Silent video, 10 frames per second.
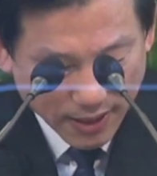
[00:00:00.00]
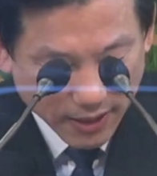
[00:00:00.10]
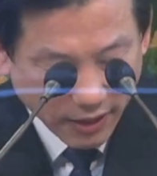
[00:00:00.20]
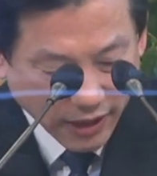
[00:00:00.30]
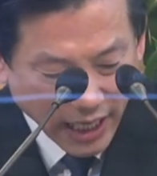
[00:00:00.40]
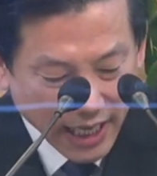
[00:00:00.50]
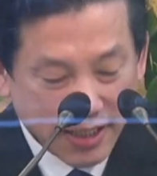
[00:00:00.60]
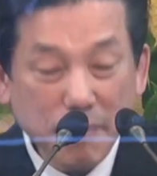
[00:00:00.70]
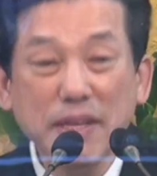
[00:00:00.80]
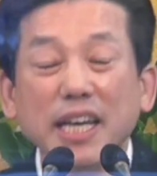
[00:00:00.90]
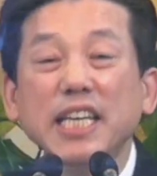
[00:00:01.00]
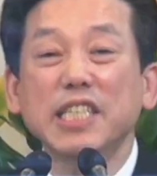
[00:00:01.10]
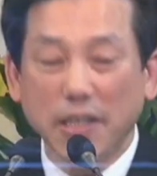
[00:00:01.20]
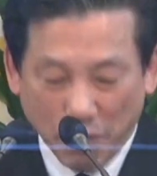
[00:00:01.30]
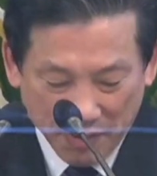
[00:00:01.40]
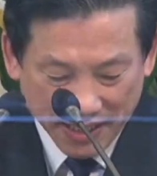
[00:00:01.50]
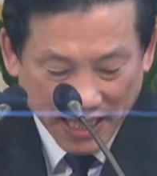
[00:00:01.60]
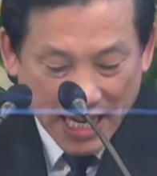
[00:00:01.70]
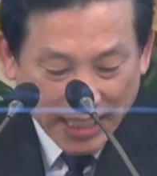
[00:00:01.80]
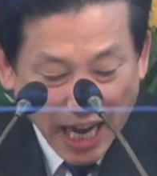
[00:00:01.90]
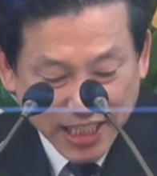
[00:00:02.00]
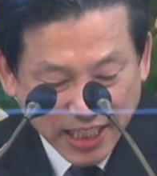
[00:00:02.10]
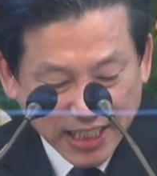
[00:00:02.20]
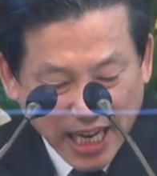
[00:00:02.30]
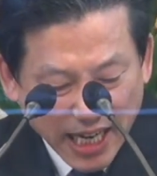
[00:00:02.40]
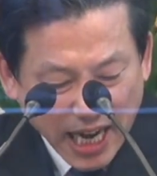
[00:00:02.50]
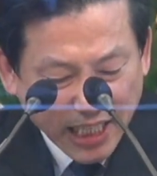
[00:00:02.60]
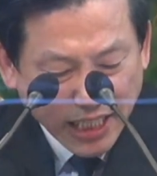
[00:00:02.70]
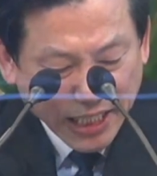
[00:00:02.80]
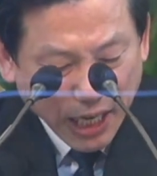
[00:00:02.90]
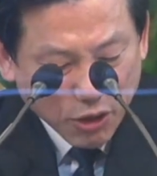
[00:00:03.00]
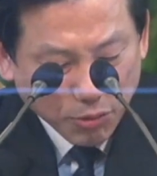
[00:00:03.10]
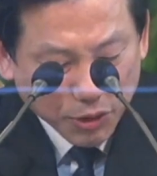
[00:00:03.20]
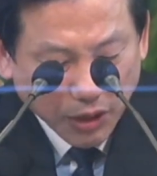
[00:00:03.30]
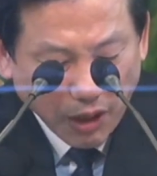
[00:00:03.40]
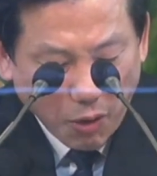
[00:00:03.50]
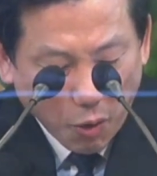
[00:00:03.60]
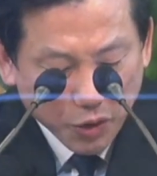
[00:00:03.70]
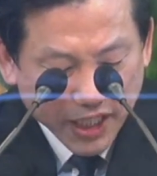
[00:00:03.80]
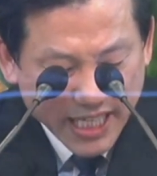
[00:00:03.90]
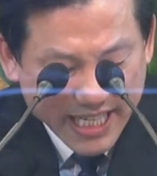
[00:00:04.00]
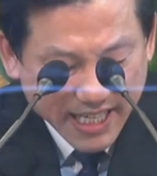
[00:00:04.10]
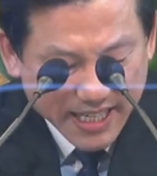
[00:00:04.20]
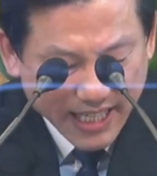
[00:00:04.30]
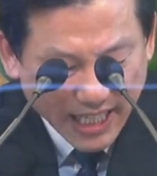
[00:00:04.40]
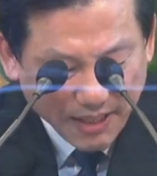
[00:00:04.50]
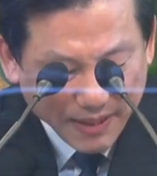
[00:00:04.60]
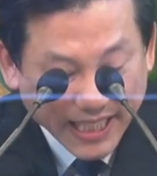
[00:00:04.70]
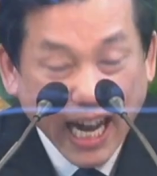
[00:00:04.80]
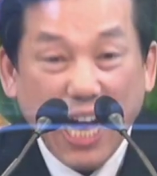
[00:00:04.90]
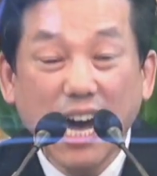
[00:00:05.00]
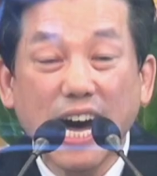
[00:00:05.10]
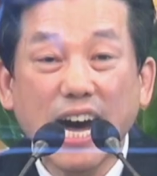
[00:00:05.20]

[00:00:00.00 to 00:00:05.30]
여기에 삼 장 이 절에 보면 당신은 하나님께로부터 오신 선생님이다,